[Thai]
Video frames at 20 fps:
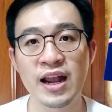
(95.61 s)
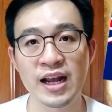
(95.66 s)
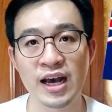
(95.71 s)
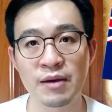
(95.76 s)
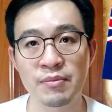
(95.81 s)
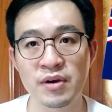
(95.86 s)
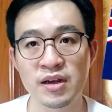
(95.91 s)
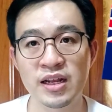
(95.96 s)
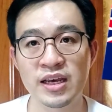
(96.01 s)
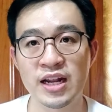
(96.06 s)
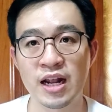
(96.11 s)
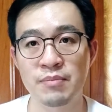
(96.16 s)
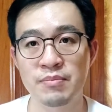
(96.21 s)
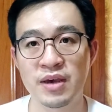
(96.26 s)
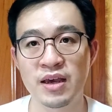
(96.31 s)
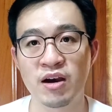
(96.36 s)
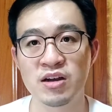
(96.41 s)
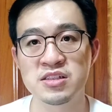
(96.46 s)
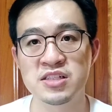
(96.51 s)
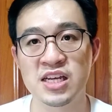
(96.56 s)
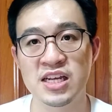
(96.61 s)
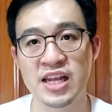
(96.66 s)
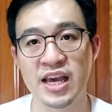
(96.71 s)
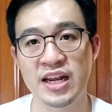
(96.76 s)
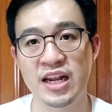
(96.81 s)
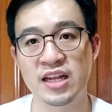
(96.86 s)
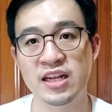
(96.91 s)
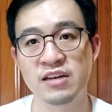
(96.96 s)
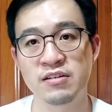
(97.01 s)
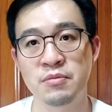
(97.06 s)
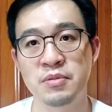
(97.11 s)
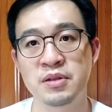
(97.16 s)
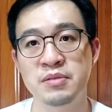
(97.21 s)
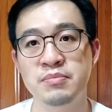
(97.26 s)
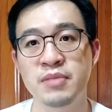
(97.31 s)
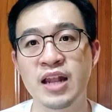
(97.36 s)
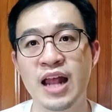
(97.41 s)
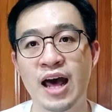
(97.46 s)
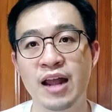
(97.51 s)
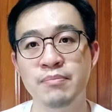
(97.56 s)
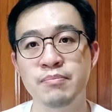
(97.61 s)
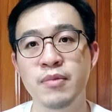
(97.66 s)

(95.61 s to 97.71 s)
นะครับ ก็เลยทำให้ออสเตรเลียเนี่ยถือว่าเป็นตลาด